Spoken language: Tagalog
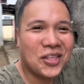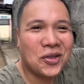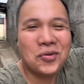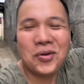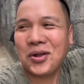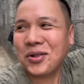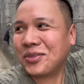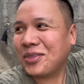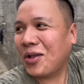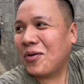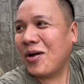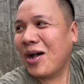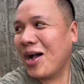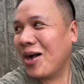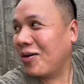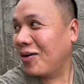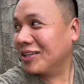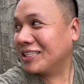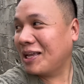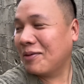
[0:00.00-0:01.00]

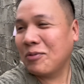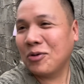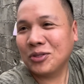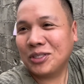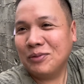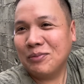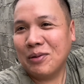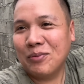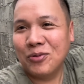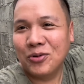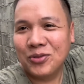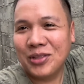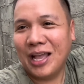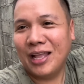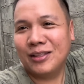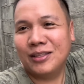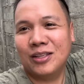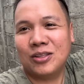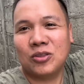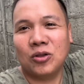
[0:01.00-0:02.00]
Tawang-tawa ako. Kasama ko si Mahmood
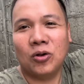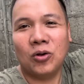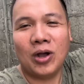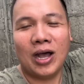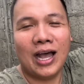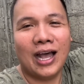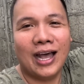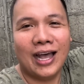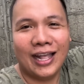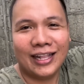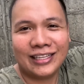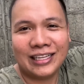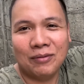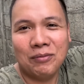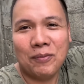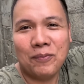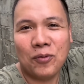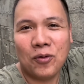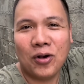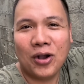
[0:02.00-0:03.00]
andito. At
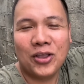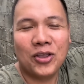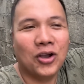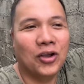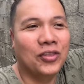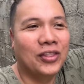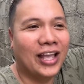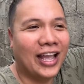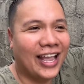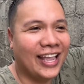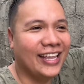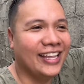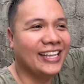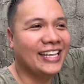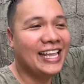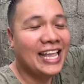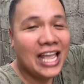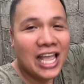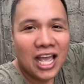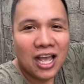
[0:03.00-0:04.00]
kami po ngayon ay
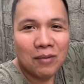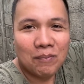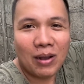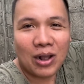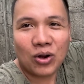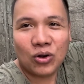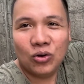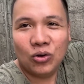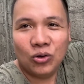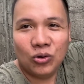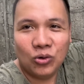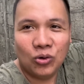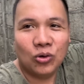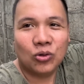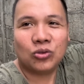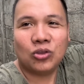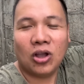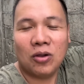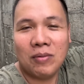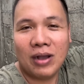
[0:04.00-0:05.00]

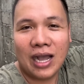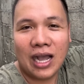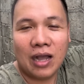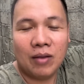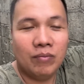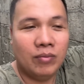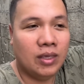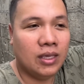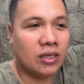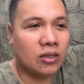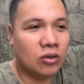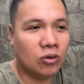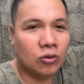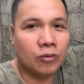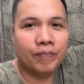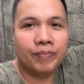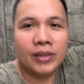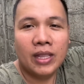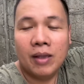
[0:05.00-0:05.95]
magluluto mga amigo.